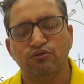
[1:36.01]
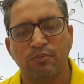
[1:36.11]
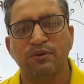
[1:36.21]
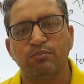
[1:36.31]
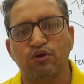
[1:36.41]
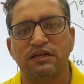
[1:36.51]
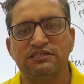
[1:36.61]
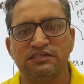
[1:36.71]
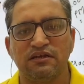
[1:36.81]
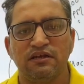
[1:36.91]
तो अपने
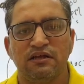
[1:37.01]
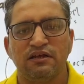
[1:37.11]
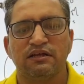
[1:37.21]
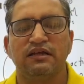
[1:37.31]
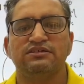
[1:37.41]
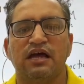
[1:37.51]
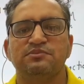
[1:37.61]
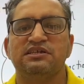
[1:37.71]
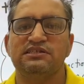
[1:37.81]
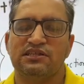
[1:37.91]
पोटेंशियल के
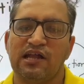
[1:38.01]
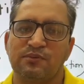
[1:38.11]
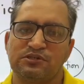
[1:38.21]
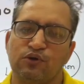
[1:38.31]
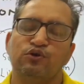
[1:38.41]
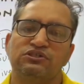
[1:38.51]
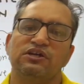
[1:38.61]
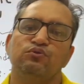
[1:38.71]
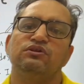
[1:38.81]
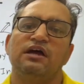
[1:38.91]
हिसाब से जितना आपसे हो
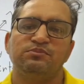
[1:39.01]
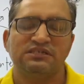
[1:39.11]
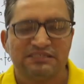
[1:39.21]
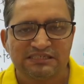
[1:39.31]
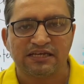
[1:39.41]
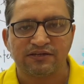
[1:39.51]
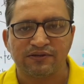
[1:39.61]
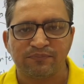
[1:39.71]
सके उतना आप कीजिए